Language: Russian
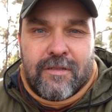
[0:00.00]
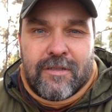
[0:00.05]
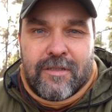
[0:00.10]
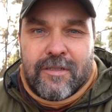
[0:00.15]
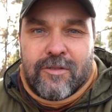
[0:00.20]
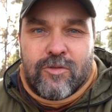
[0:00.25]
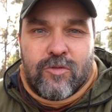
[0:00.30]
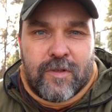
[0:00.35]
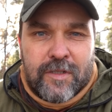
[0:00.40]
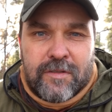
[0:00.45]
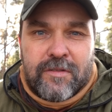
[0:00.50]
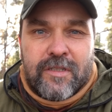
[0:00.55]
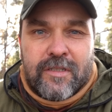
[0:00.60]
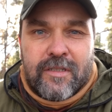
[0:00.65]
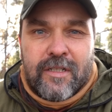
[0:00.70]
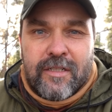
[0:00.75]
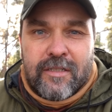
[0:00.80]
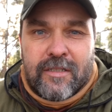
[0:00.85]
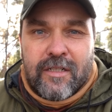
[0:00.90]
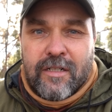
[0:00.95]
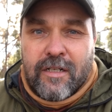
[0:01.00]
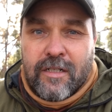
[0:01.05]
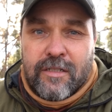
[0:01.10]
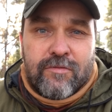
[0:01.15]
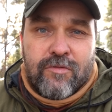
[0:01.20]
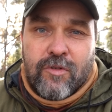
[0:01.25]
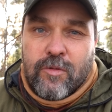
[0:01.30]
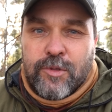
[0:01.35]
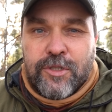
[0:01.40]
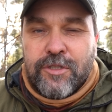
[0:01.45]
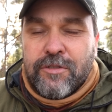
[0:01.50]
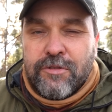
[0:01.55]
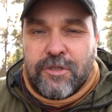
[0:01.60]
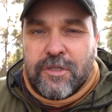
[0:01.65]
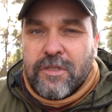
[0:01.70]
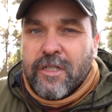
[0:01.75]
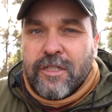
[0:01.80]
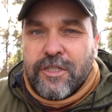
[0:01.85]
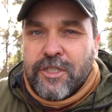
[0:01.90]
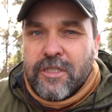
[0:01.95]
И у вас всегда есть лекарства. У обычного
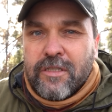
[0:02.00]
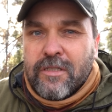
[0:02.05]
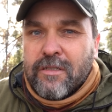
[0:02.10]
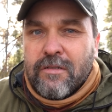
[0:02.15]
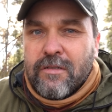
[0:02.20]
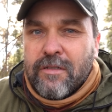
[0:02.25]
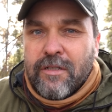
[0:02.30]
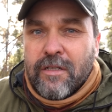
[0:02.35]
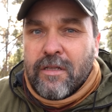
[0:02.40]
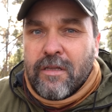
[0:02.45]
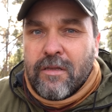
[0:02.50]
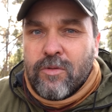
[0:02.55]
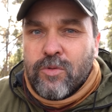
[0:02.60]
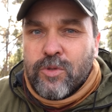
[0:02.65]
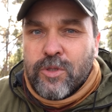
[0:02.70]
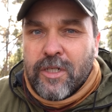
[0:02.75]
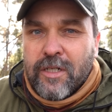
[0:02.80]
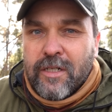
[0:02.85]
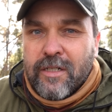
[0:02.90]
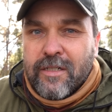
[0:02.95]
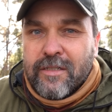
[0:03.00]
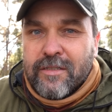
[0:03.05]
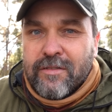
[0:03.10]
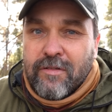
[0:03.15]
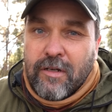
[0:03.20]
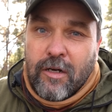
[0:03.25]
человека часто нет нужных лекарств,